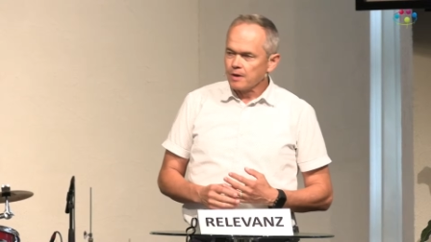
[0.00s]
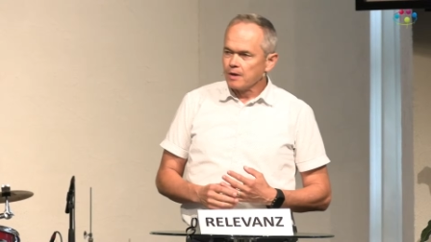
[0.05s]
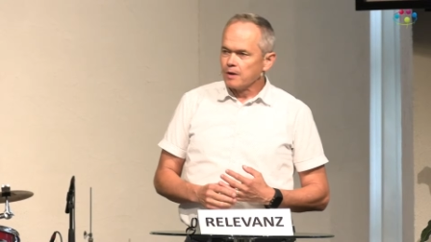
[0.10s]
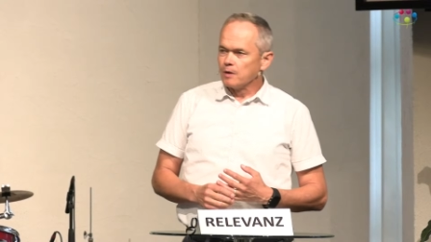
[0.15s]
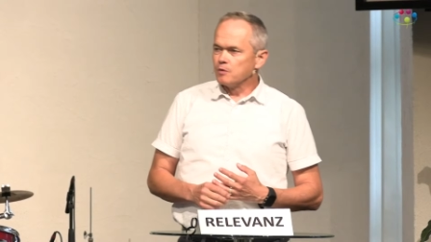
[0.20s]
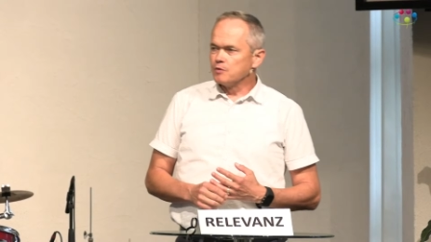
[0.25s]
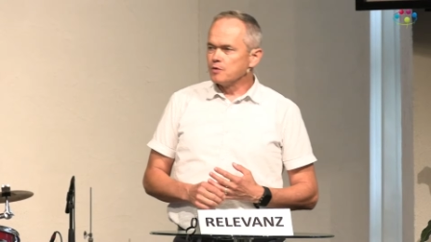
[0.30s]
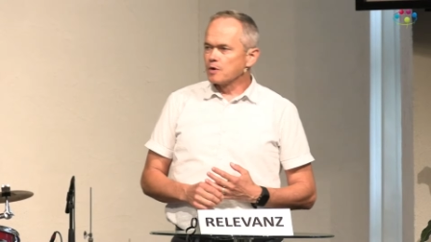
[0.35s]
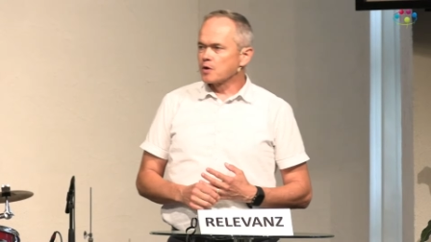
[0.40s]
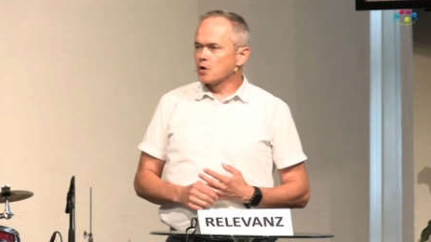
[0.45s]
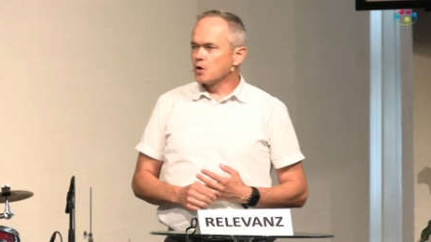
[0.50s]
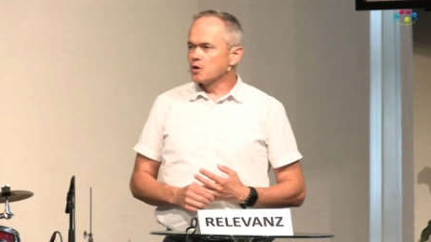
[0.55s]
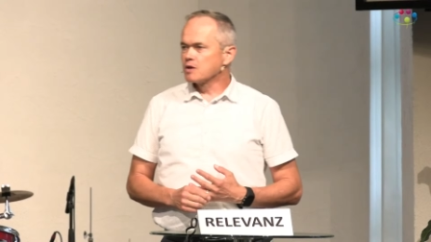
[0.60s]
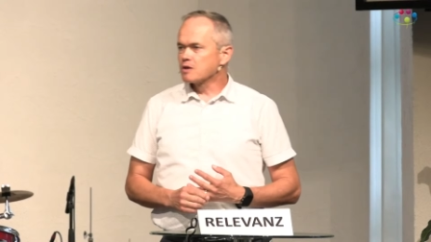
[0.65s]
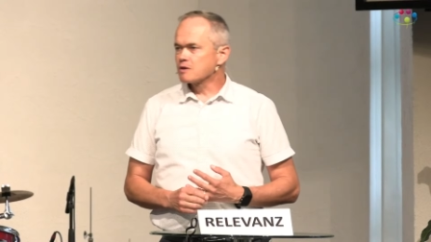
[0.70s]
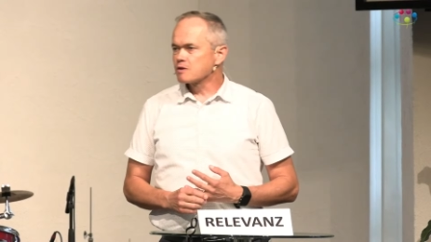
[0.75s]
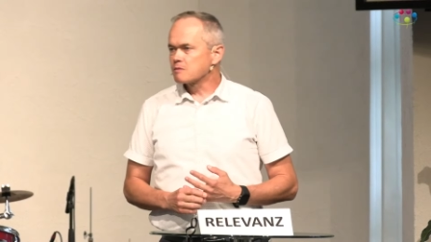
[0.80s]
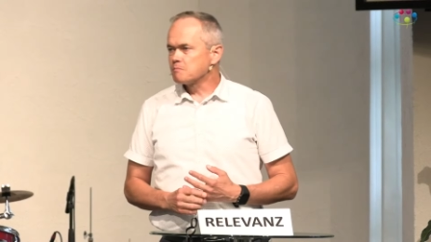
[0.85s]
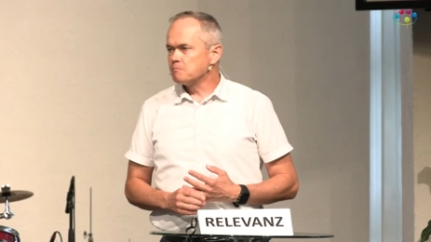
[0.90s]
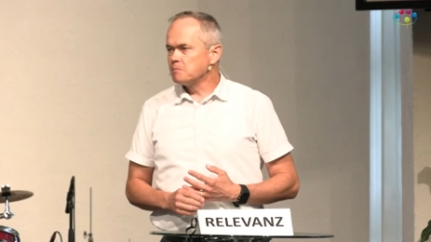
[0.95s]
Und wir
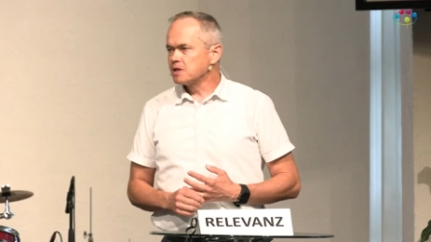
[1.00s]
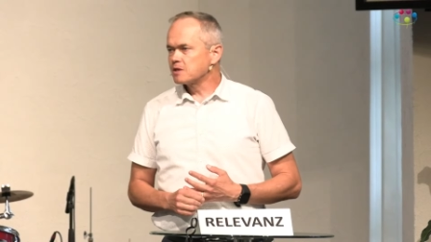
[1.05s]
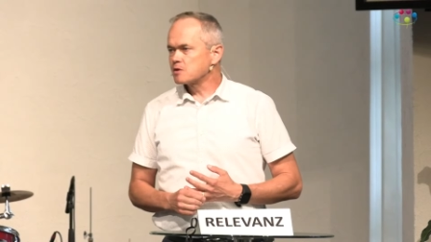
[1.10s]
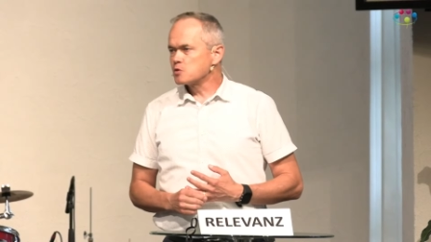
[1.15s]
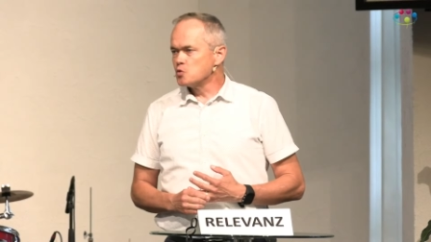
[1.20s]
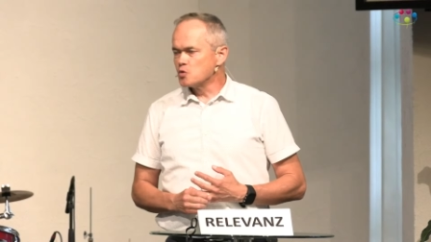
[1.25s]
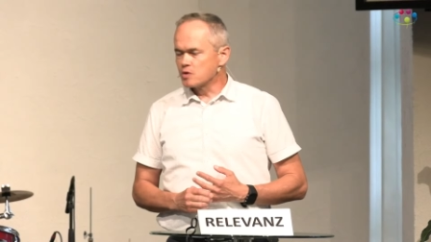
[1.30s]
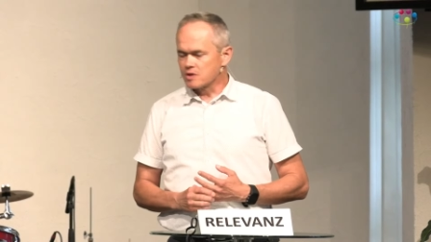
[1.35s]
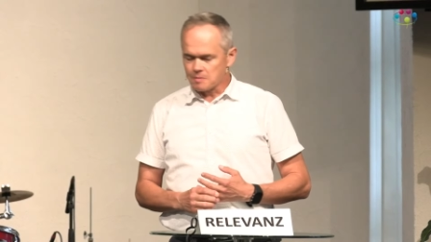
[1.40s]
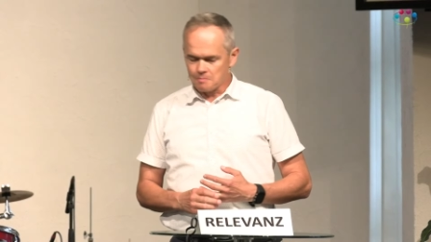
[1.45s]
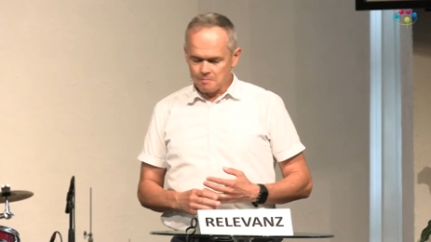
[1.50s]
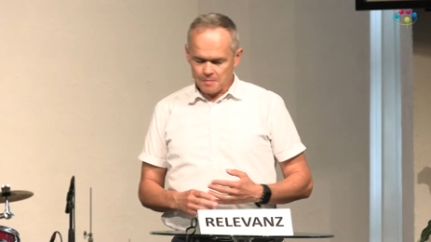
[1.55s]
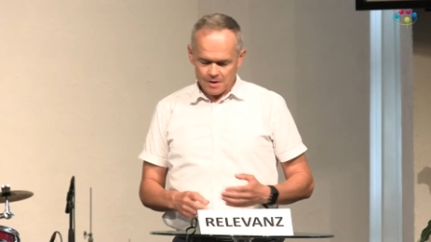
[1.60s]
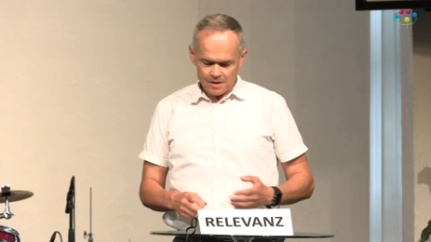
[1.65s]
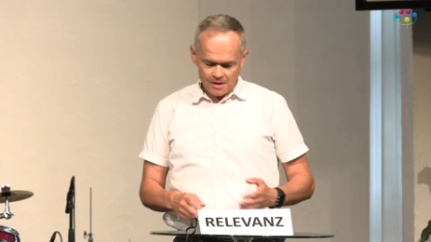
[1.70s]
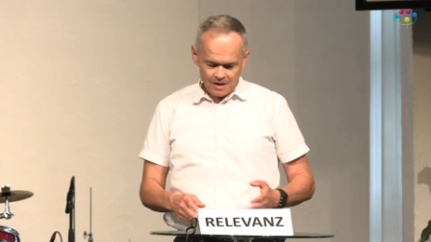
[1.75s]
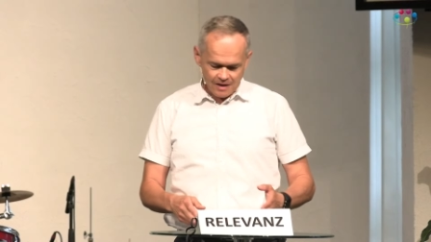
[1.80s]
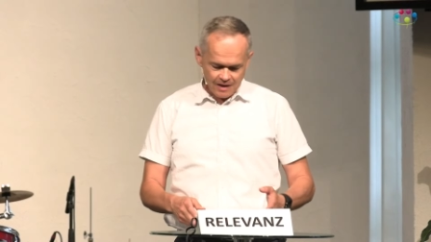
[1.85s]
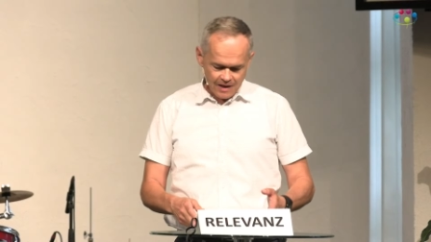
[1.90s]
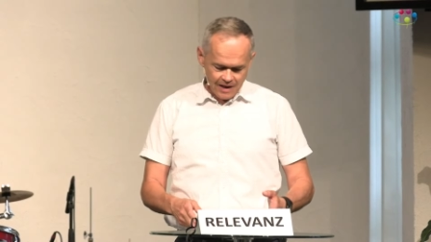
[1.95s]
können mit gutem
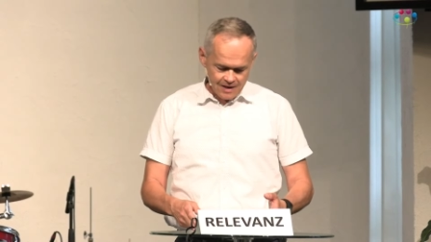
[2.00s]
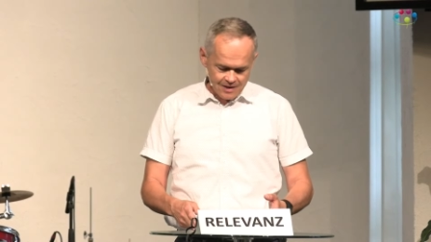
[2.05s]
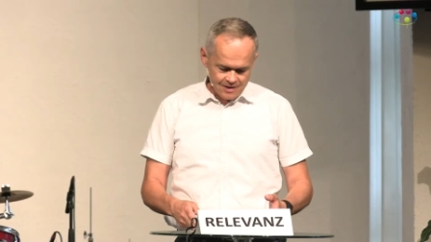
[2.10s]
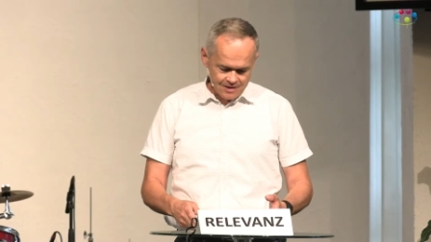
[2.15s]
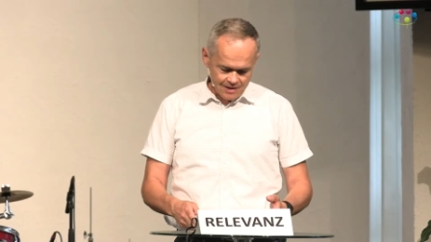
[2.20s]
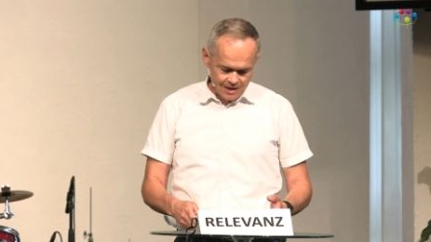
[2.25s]
Recht,